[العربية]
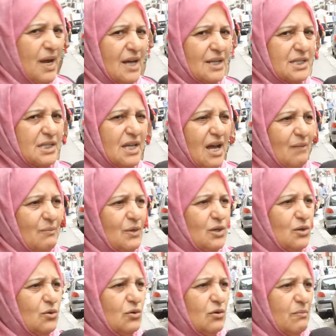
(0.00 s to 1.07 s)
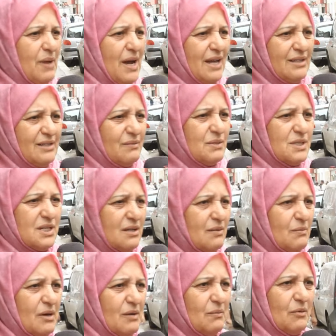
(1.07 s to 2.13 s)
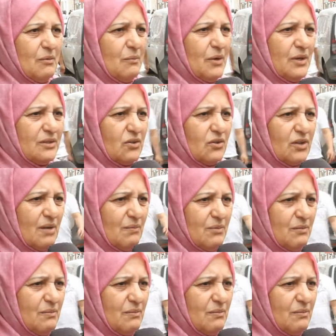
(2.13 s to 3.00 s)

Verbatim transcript: على الصح من الأول بعد يمشي بقدرة ربي